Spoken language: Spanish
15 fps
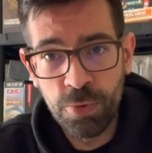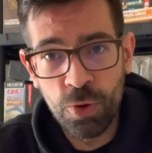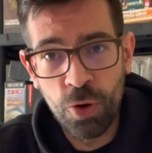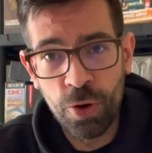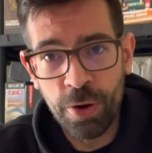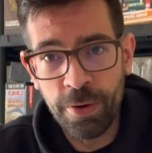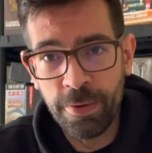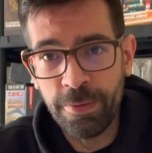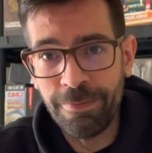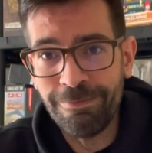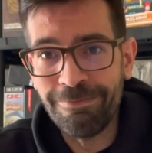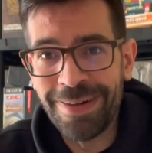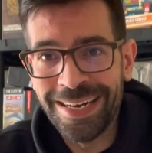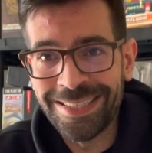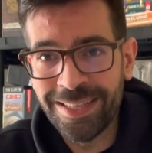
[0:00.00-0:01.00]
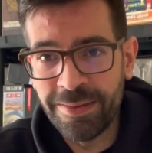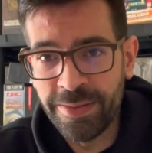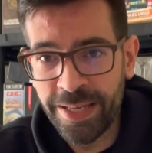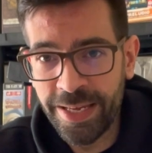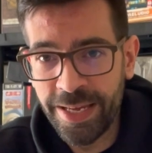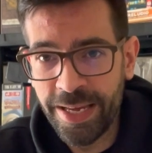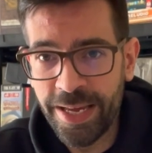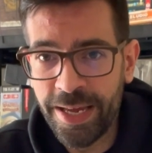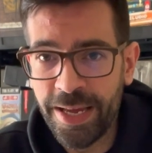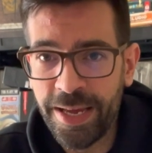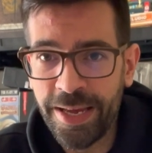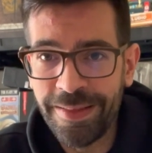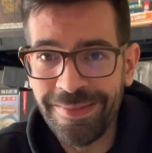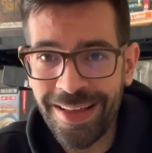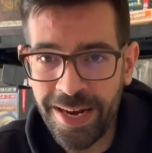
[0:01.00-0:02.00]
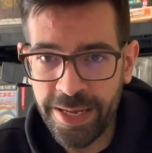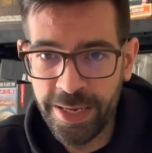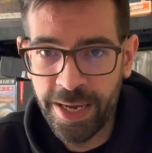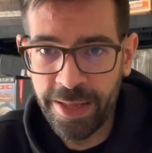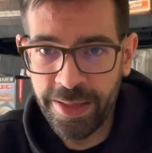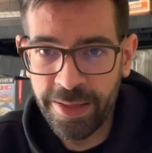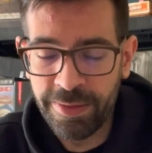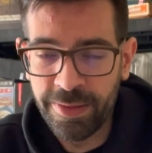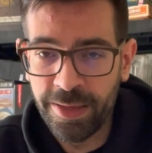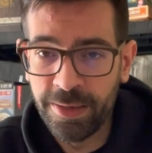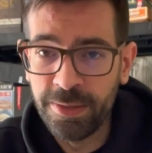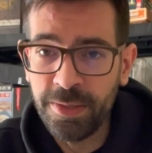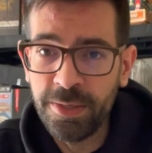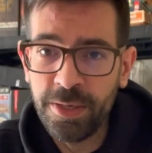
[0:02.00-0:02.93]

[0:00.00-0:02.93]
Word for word: con bastante delicadeza.